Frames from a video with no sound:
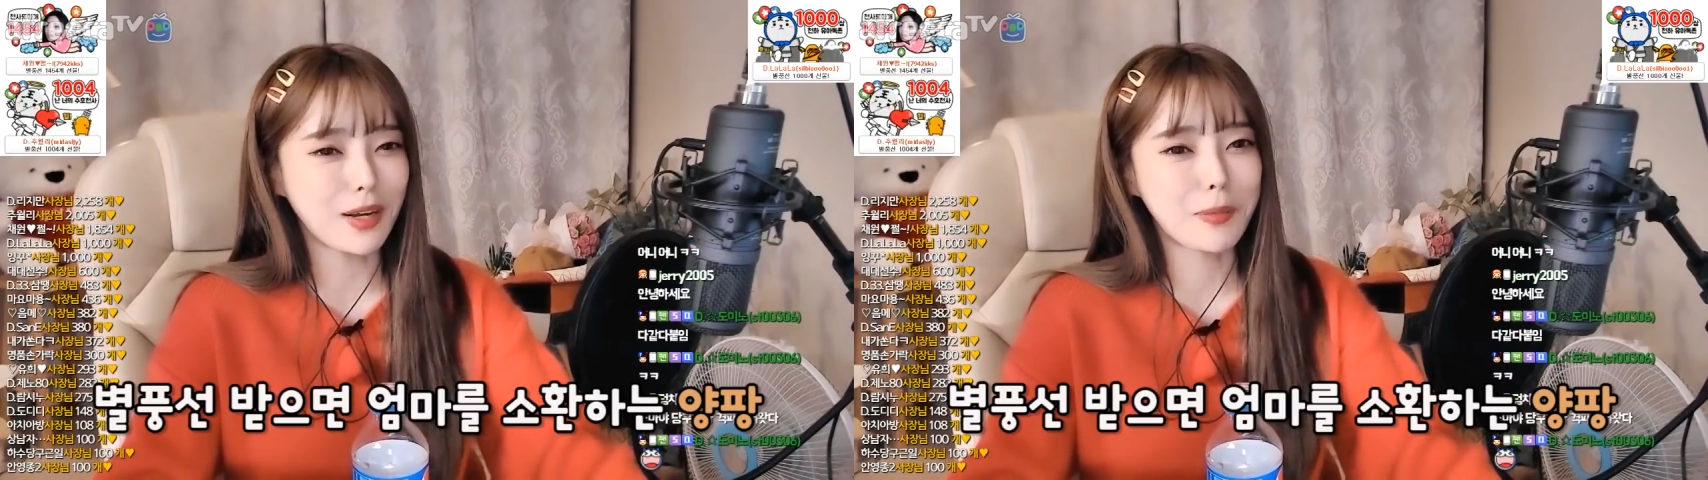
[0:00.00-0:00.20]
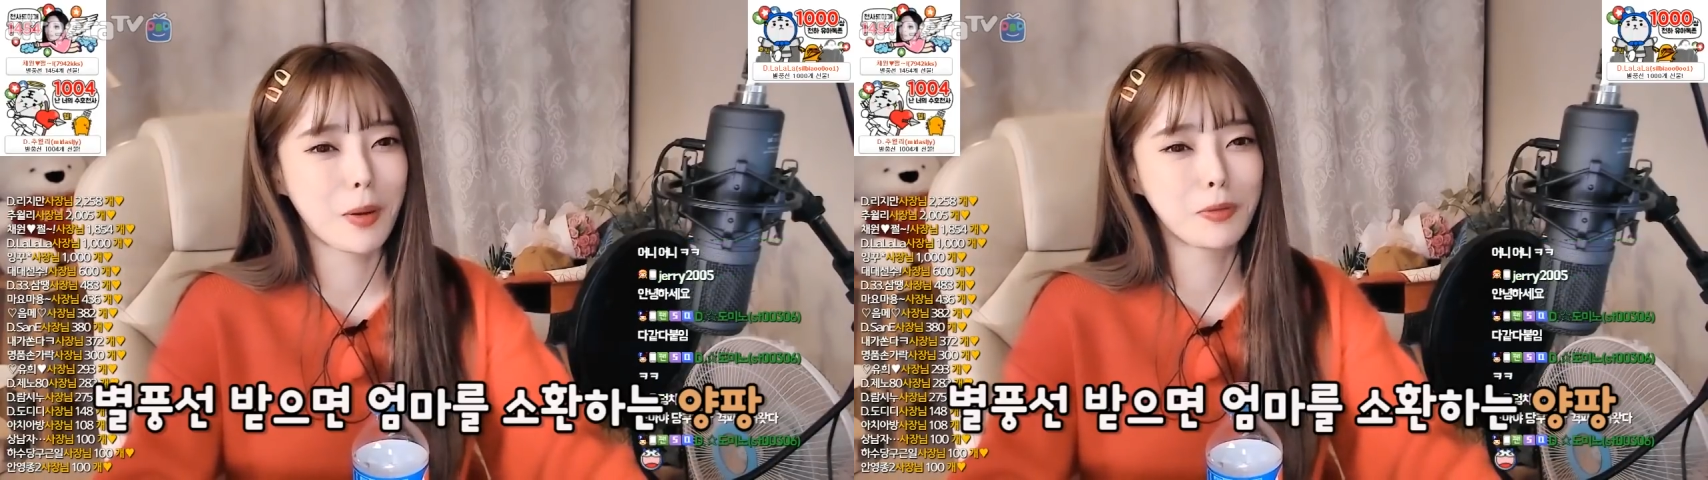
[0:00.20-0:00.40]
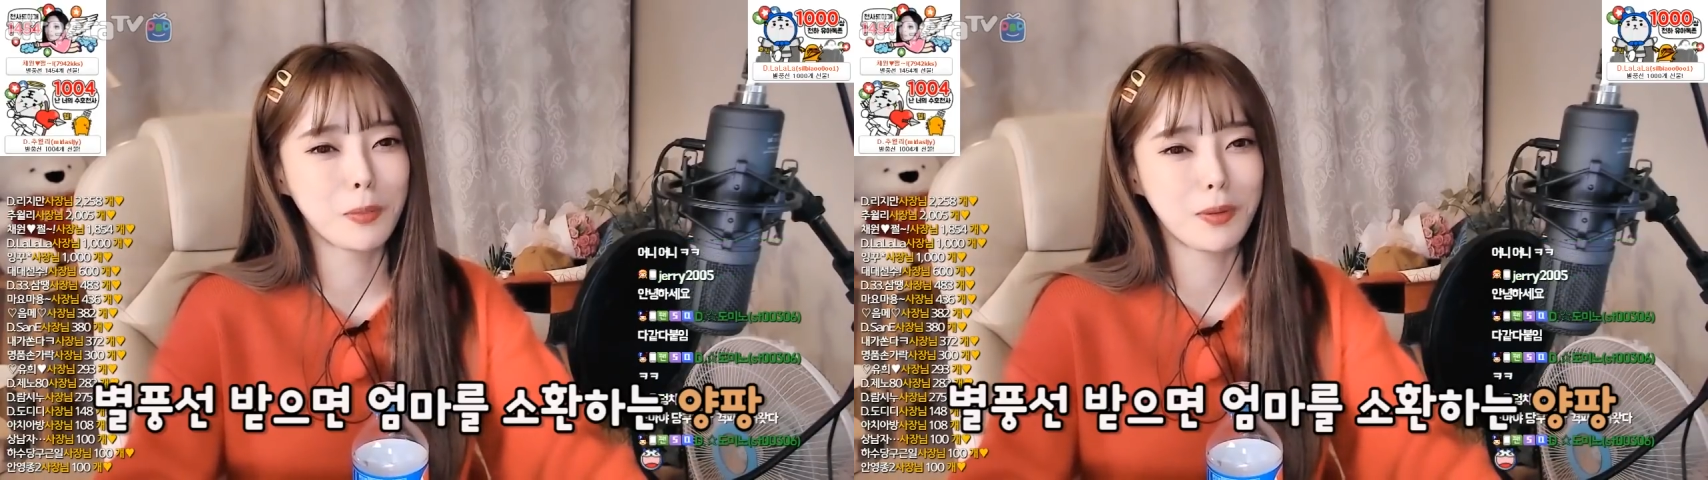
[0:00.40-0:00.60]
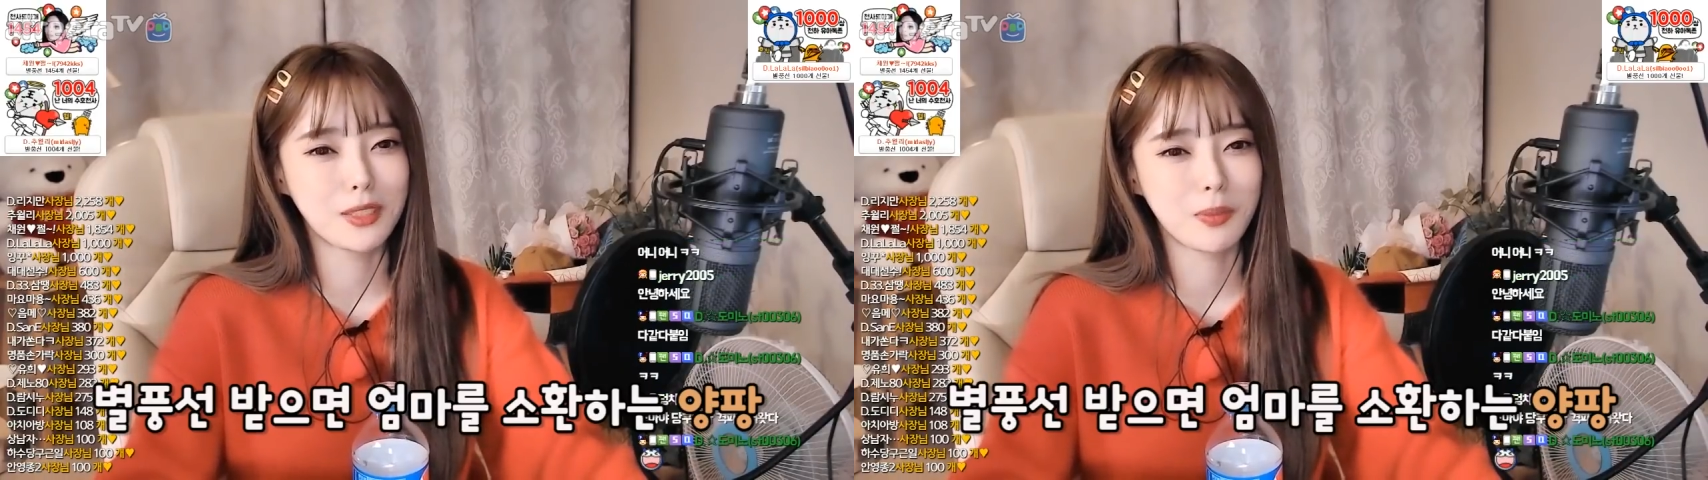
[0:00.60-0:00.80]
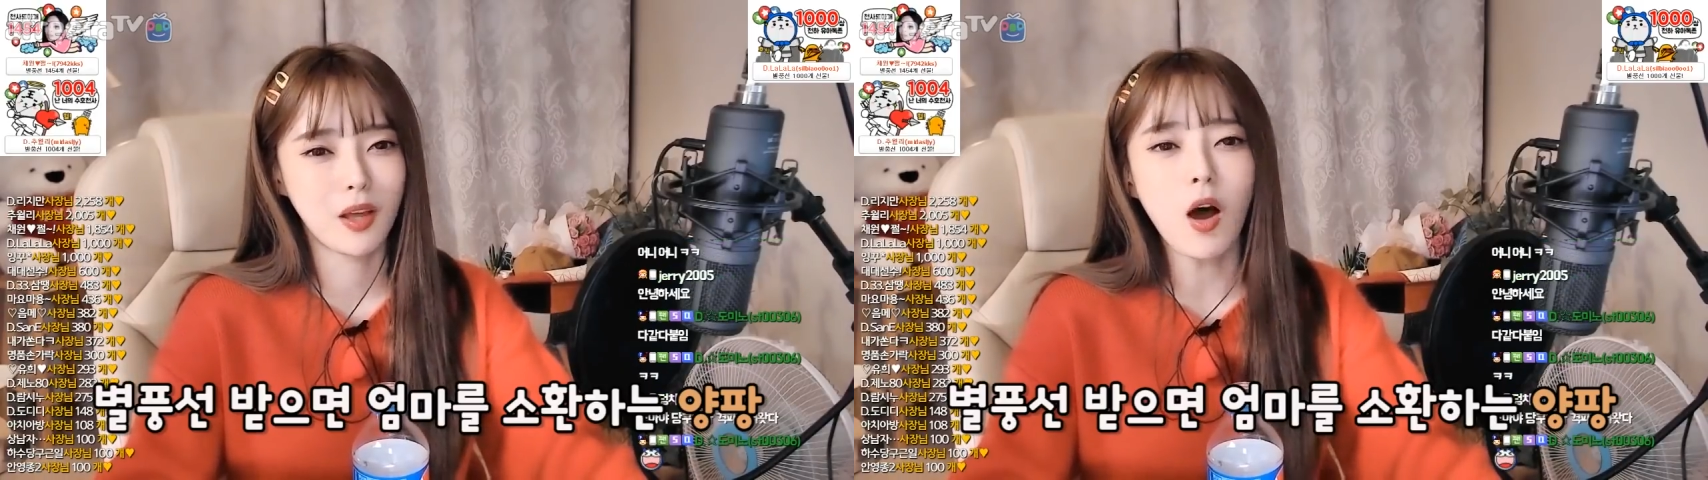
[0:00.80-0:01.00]
황이 별부선
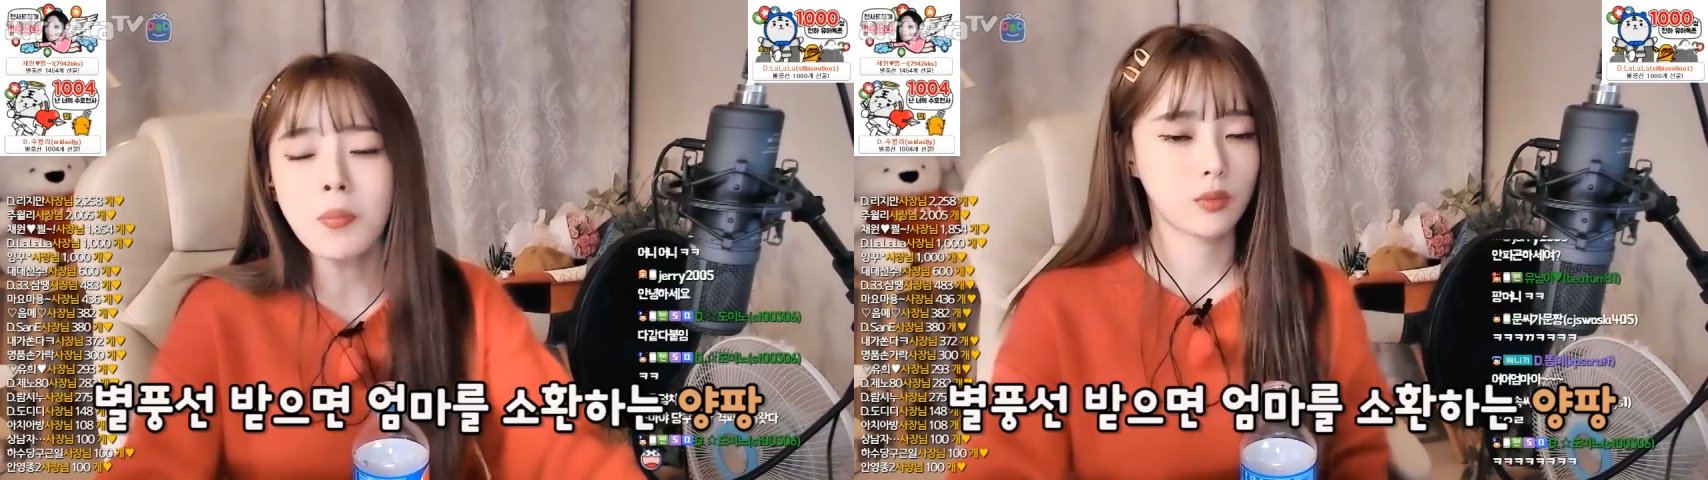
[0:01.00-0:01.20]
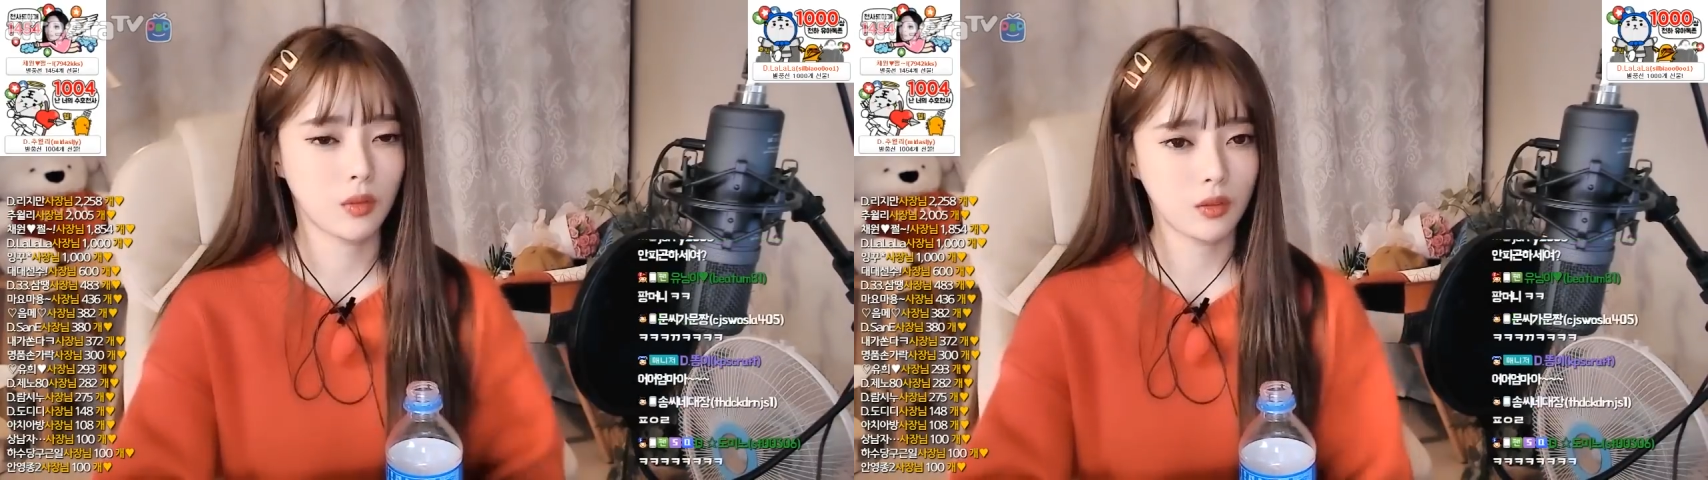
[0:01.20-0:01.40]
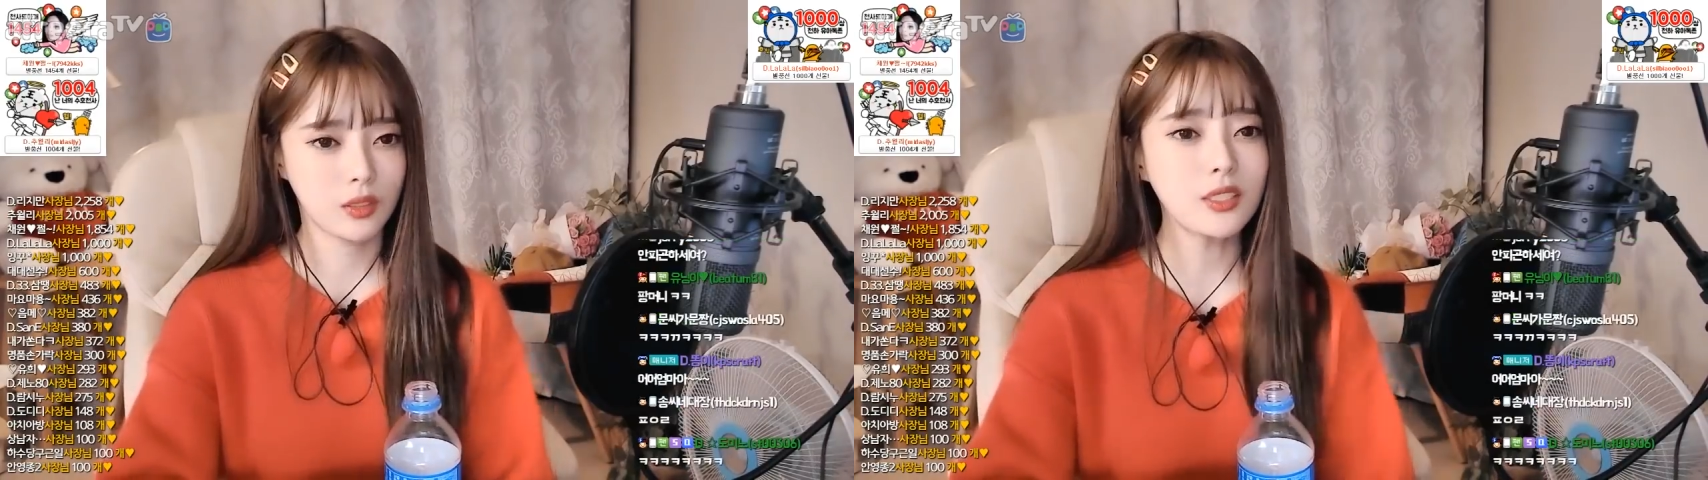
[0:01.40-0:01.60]
받으면 어,